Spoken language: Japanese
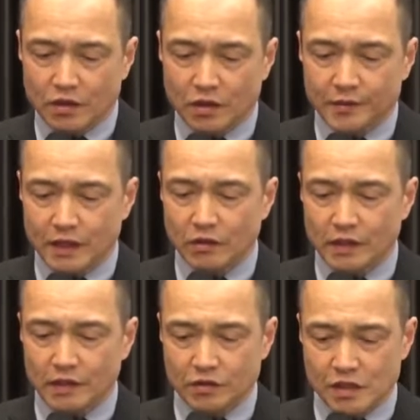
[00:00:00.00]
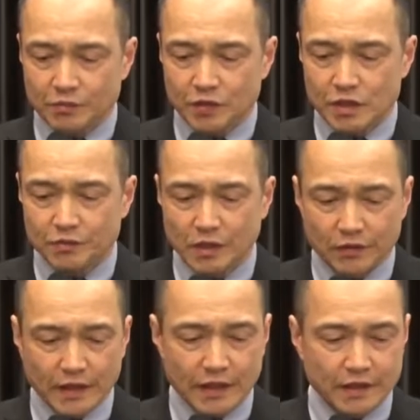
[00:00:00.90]
これまで5回のシンポジウム
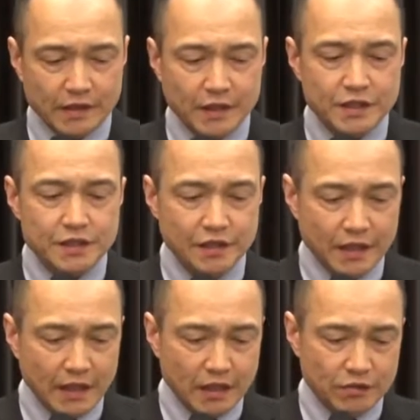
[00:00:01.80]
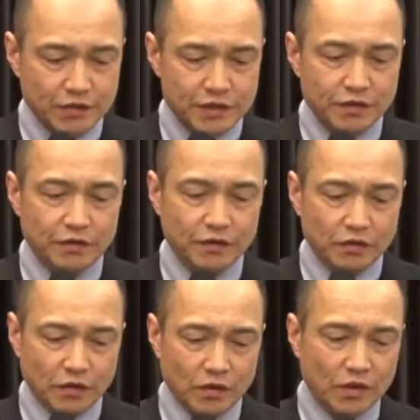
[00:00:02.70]
では歴史性内と
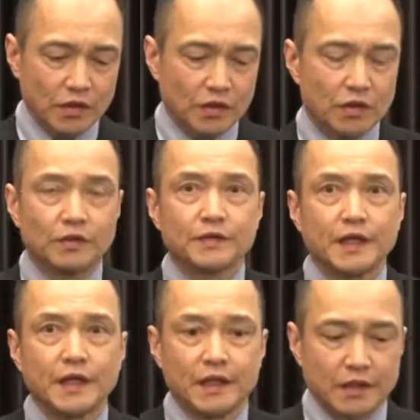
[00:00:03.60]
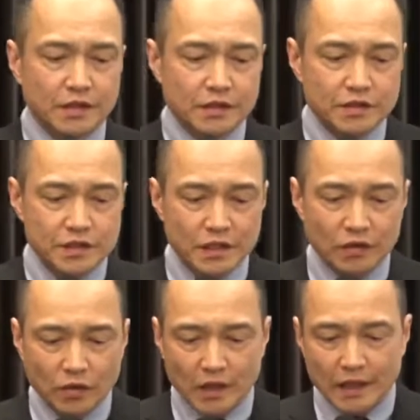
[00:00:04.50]
外共生自己